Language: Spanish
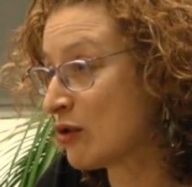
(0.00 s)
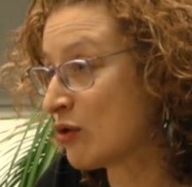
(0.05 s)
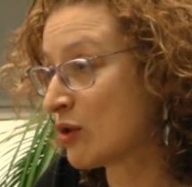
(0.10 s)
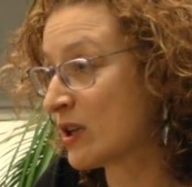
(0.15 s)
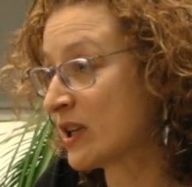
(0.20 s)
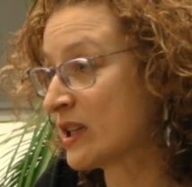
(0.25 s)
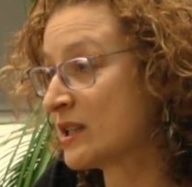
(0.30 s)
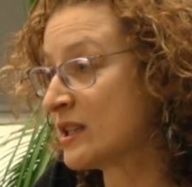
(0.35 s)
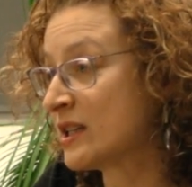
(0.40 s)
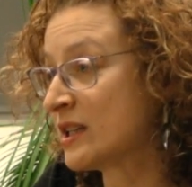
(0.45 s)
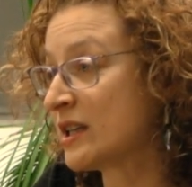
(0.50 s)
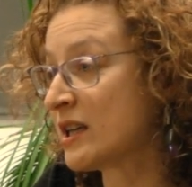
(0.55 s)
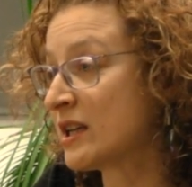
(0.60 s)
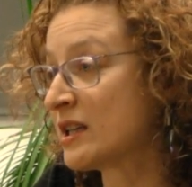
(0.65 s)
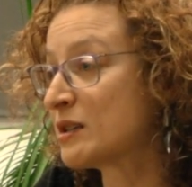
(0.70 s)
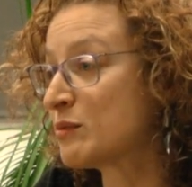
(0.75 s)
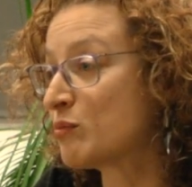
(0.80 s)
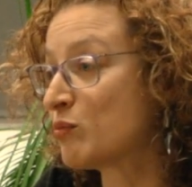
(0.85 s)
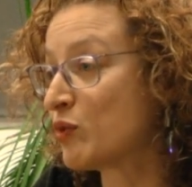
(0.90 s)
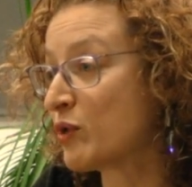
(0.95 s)
Lo que sí
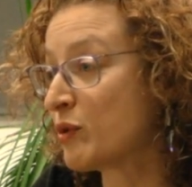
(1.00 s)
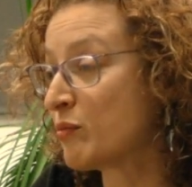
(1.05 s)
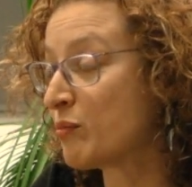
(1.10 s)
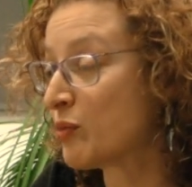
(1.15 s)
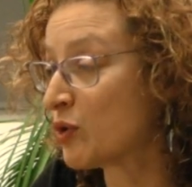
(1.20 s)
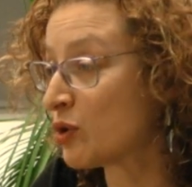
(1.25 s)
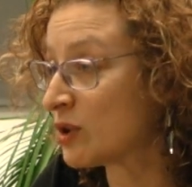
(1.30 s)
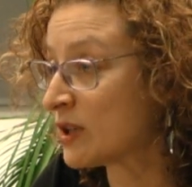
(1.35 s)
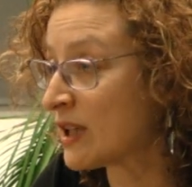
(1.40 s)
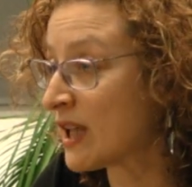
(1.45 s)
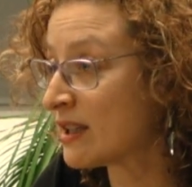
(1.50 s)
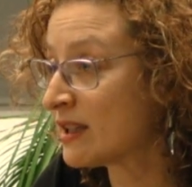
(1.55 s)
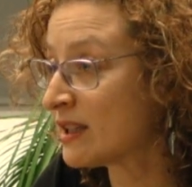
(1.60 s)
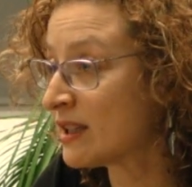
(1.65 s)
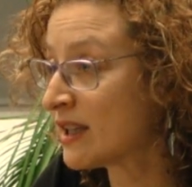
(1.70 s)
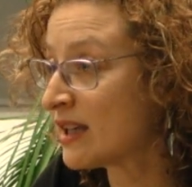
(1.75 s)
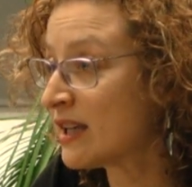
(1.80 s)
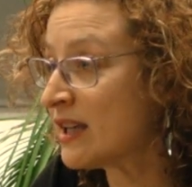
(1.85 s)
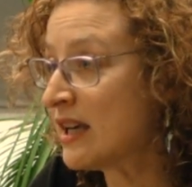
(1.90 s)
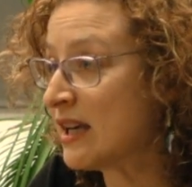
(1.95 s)
es muy
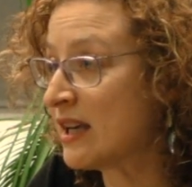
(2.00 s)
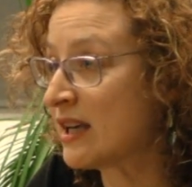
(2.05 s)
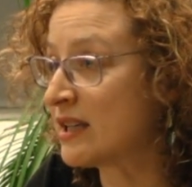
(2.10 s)
importante